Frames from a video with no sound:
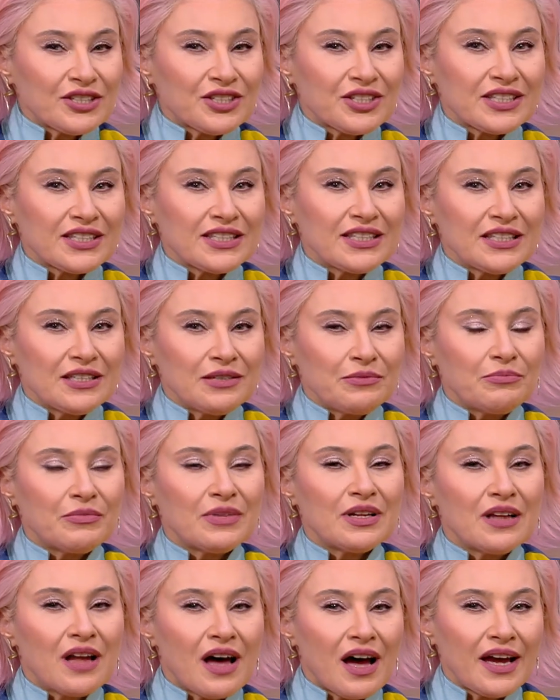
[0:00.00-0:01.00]
شيء
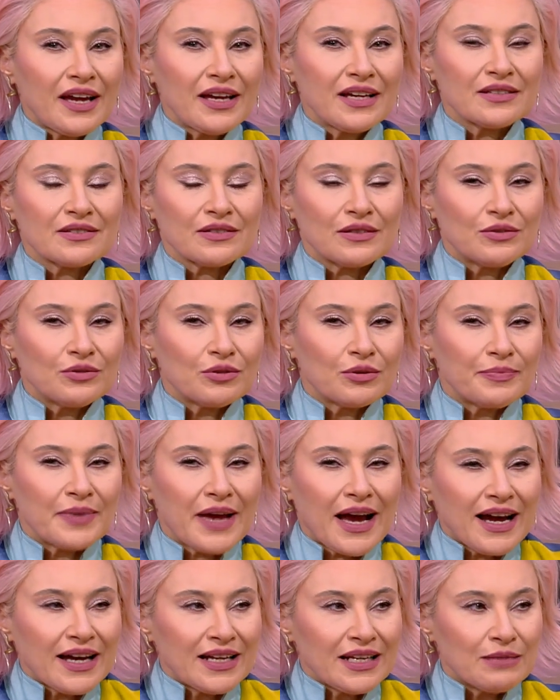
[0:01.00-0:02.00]
بنلاحظ انه
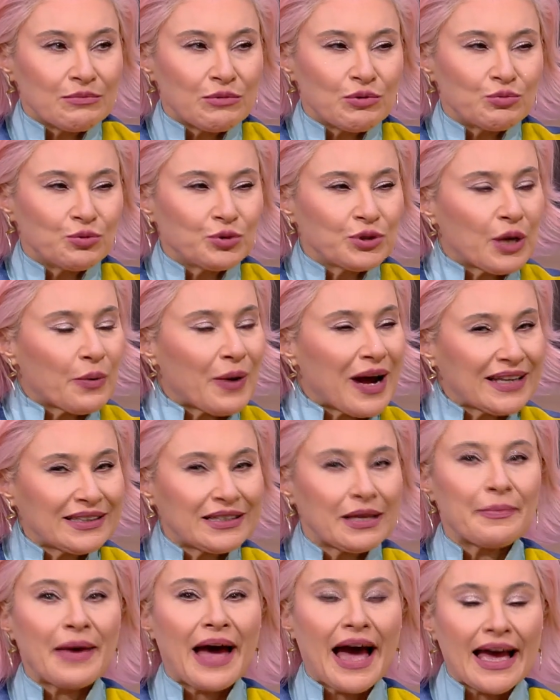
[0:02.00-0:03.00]
بعالم الموضه
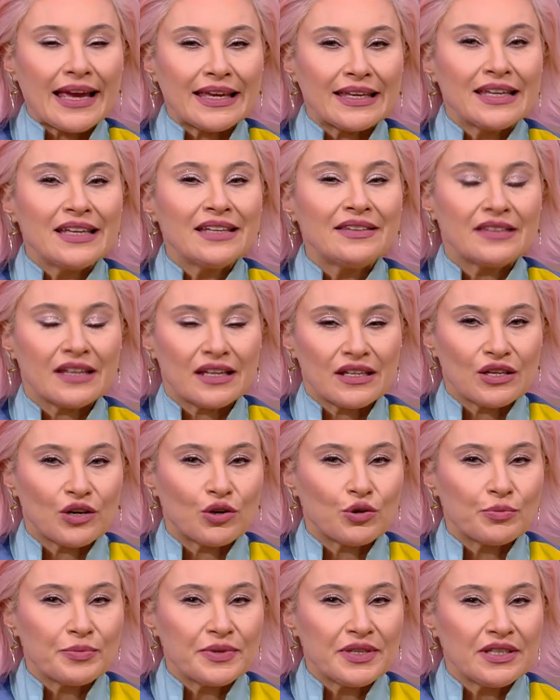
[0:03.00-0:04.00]
وحتى بحياتنا
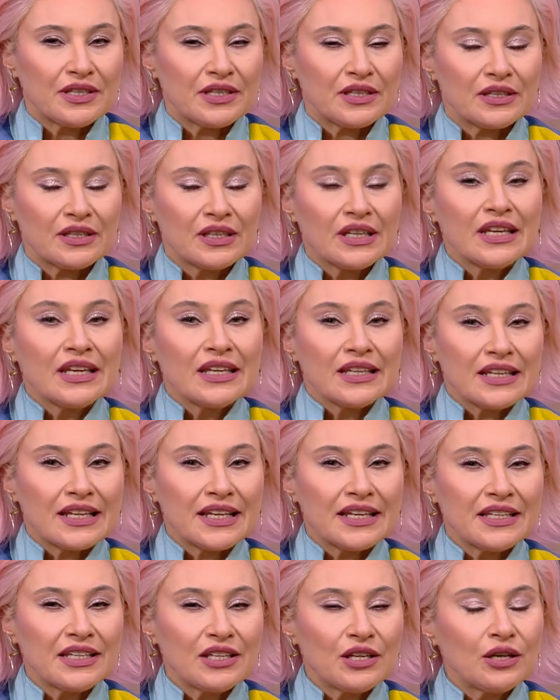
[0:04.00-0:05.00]
اليوميه
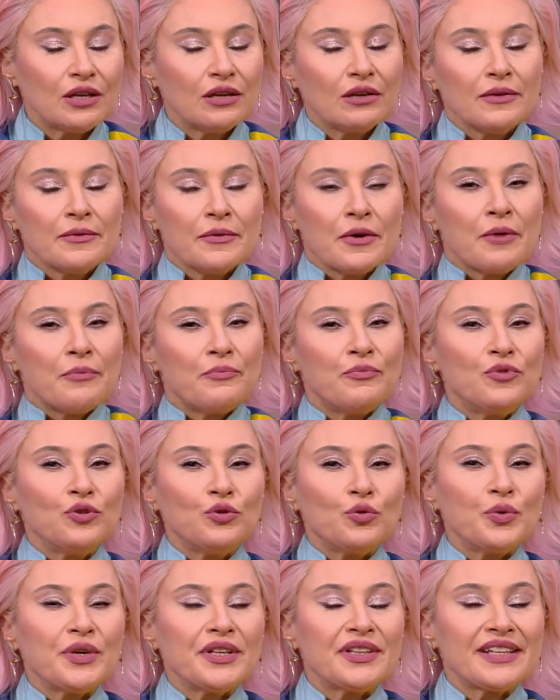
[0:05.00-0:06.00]
اللي هي
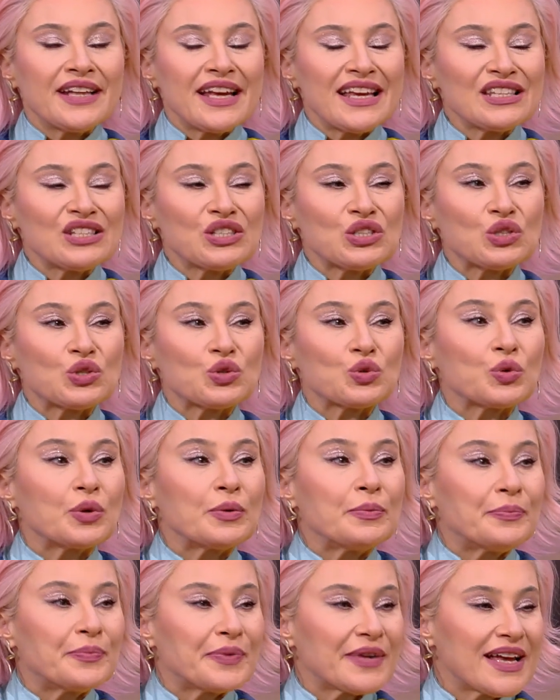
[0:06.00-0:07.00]
we dress to
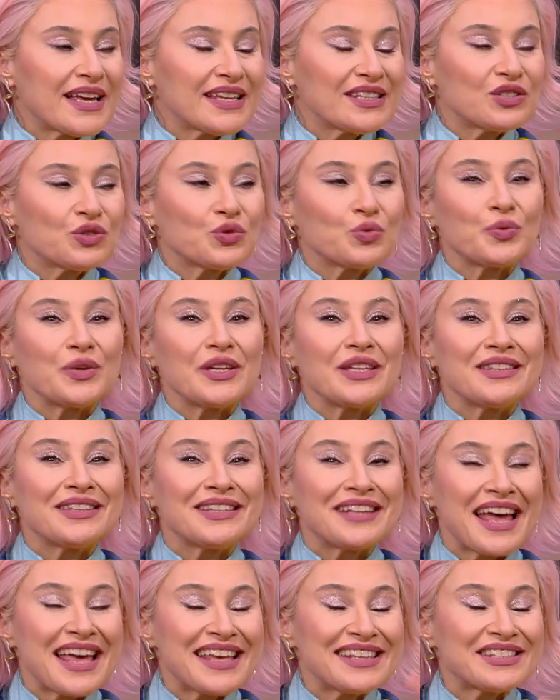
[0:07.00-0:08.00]
impress we
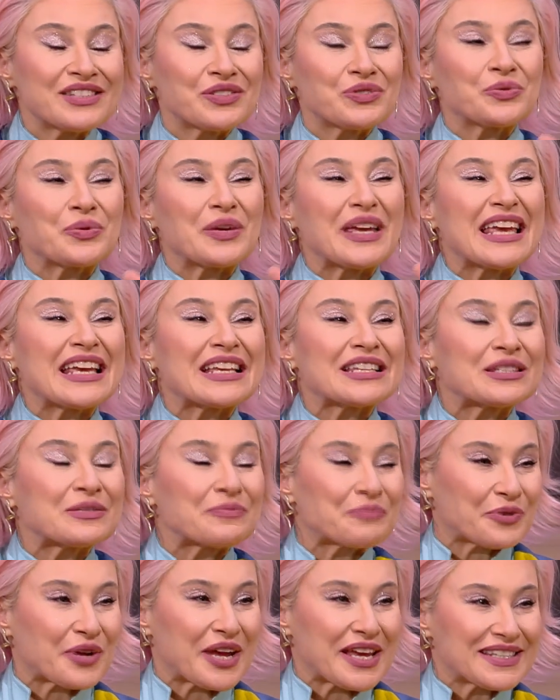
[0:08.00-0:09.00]
dress to
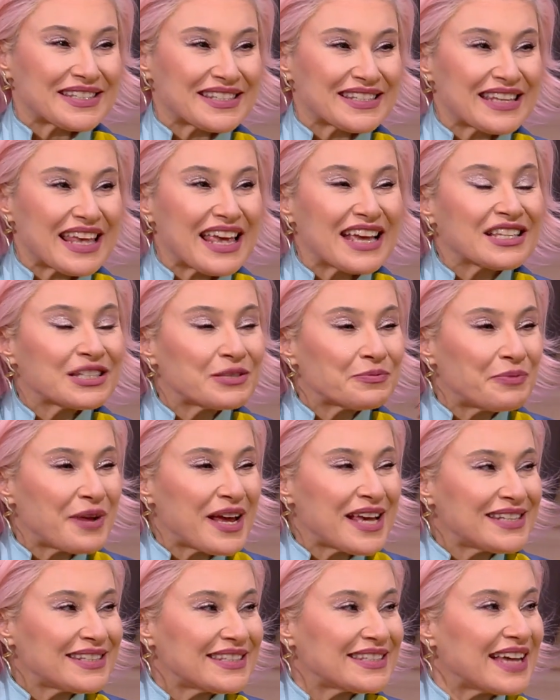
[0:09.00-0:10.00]
express
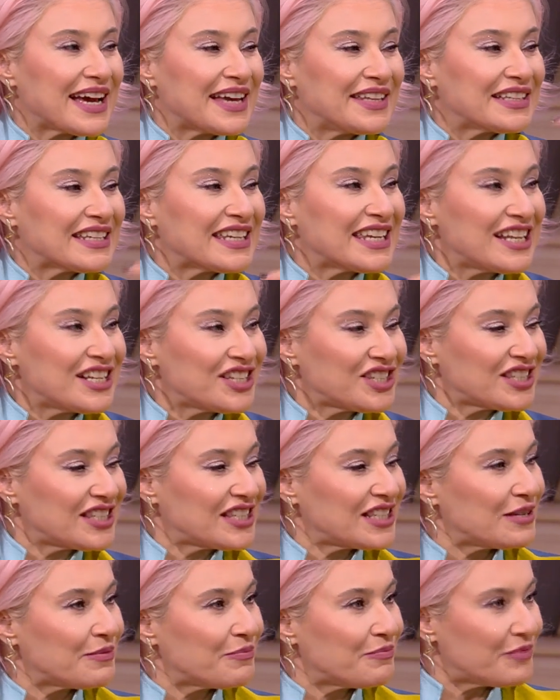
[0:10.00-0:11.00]
express يعني كل
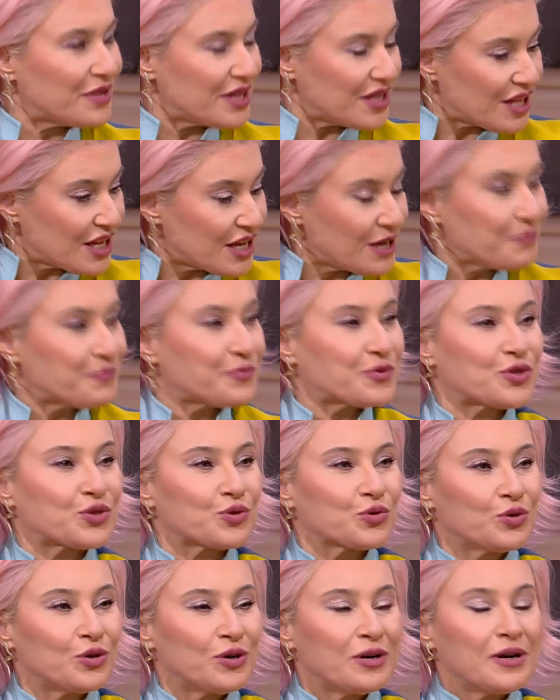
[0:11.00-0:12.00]
شيء بنلبسه